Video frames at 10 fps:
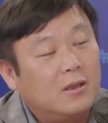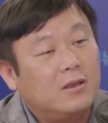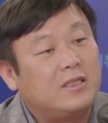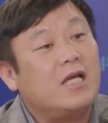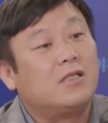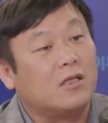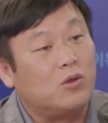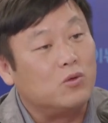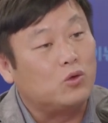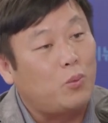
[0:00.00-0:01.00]
제일 차
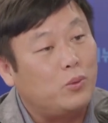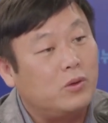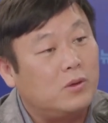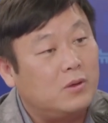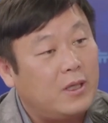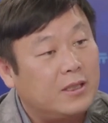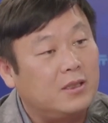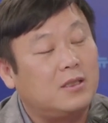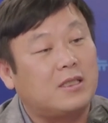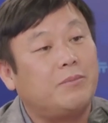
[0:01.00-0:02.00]
전국 촛불
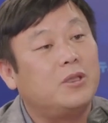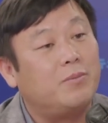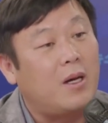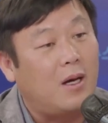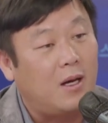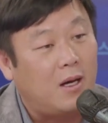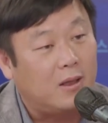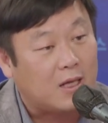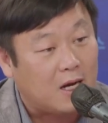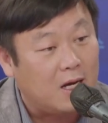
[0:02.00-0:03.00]
행진 때
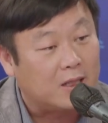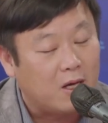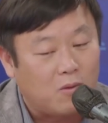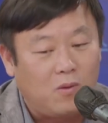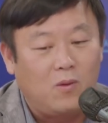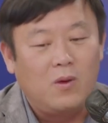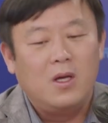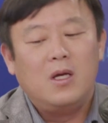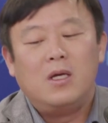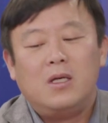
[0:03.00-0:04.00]
삼십만 가까이 되고
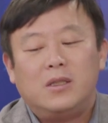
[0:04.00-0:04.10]
그렇죠.